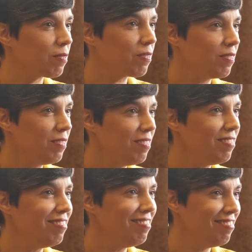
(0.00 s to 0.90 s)
y
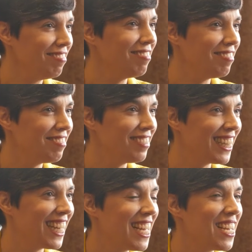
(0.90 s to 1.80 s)
feministas?
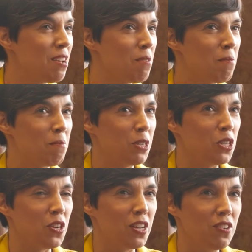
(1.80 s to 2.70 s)

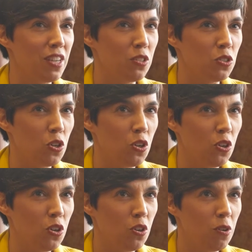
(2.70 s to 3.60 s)
Bueno, yo creo que no
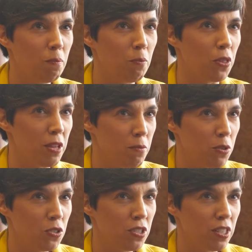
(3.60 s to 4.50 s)
solo
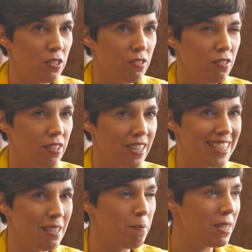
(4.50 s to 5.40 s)
podemos, sino que
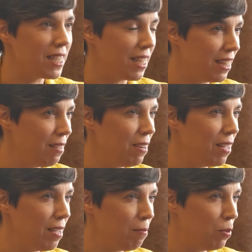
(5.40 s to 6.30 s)
es
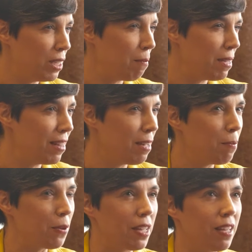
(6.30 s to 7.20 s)
imprescindible en buena
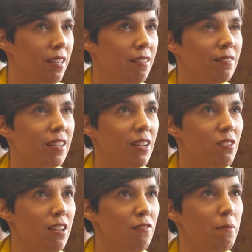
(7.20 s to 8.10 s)
medida, porque
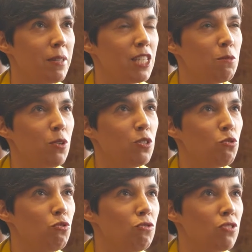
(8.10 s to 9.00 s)
creo que el feminismo es
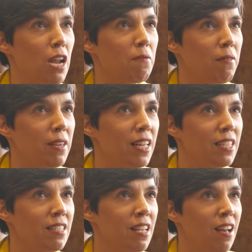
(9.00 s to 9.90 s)
un
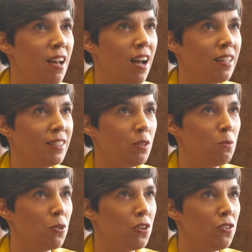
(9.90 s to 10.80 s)
salvavidas ante
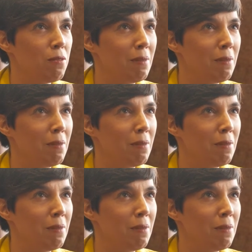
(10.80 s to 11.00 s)
un modelo de